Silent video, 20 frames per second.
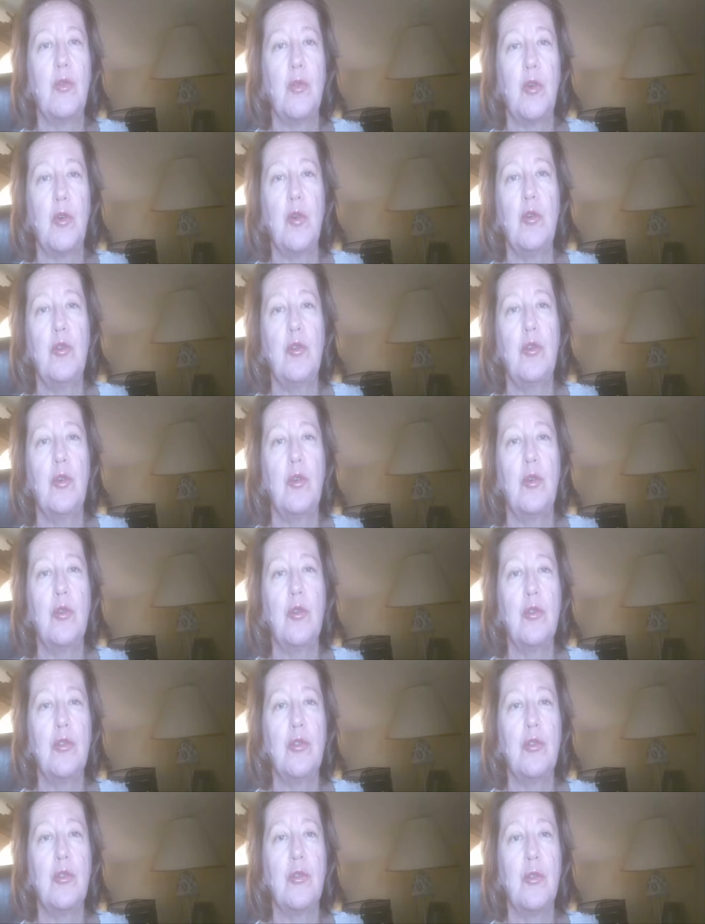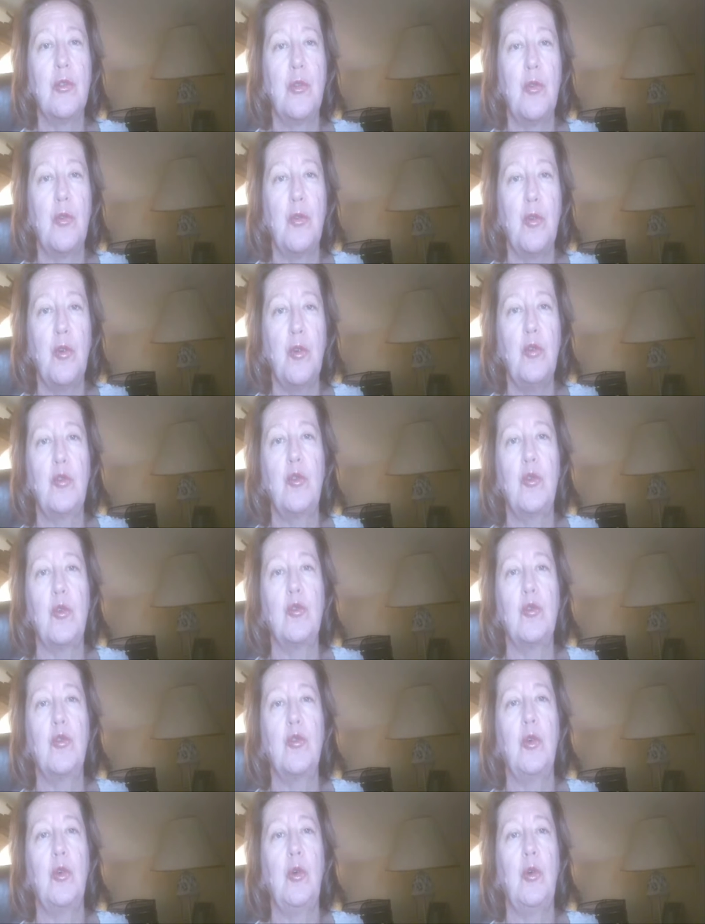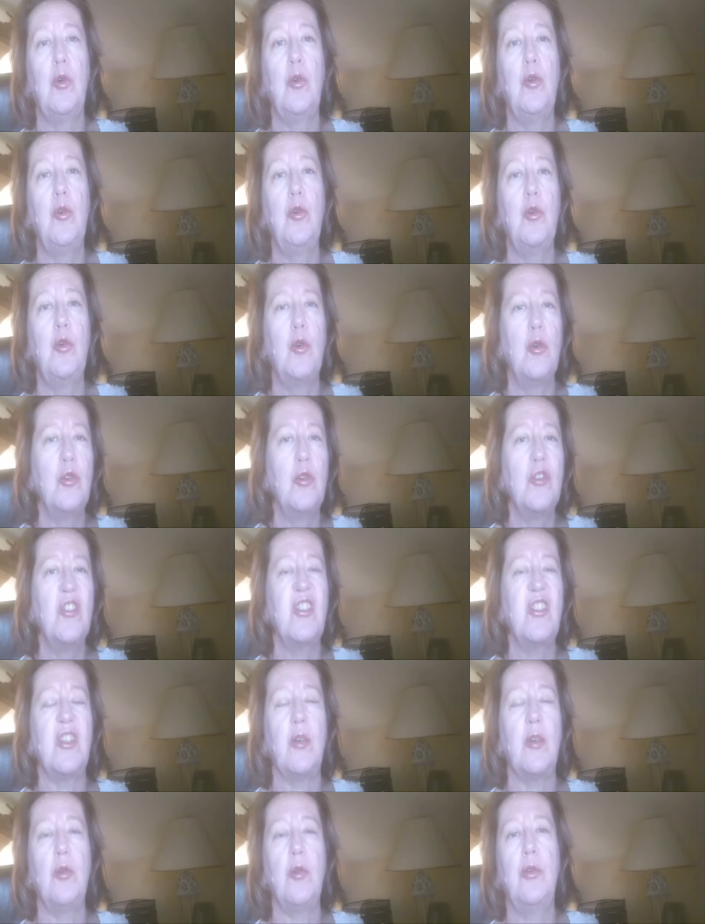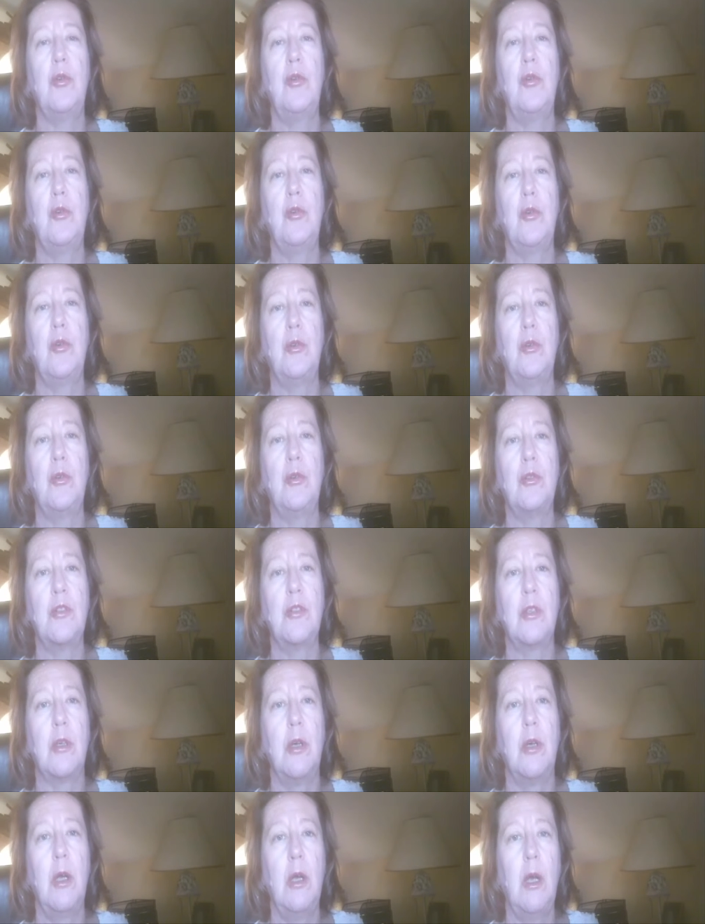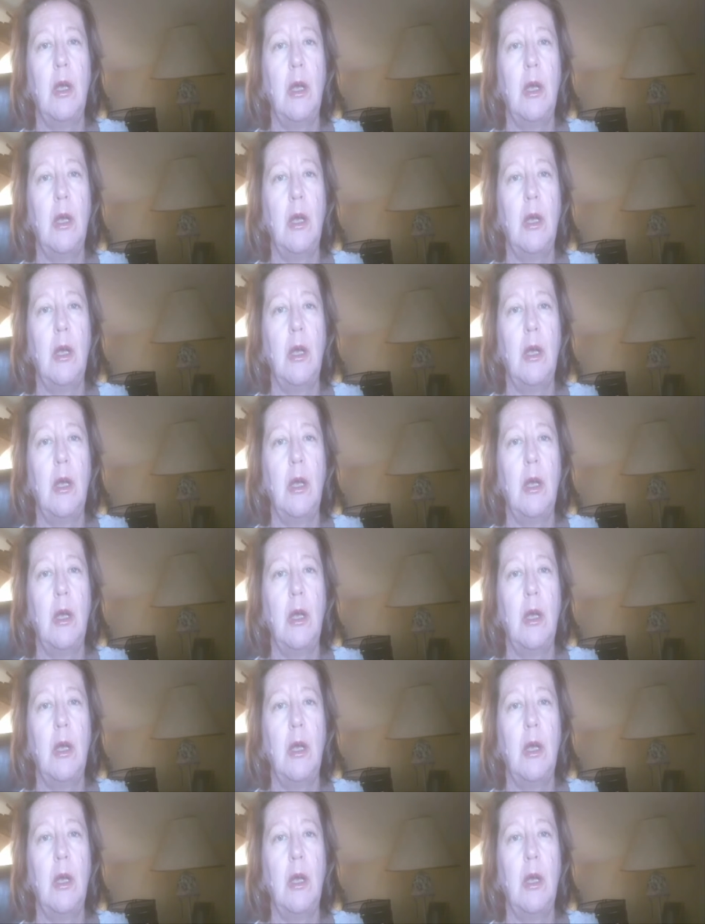fructose, fructose glucose, sirop de glucose,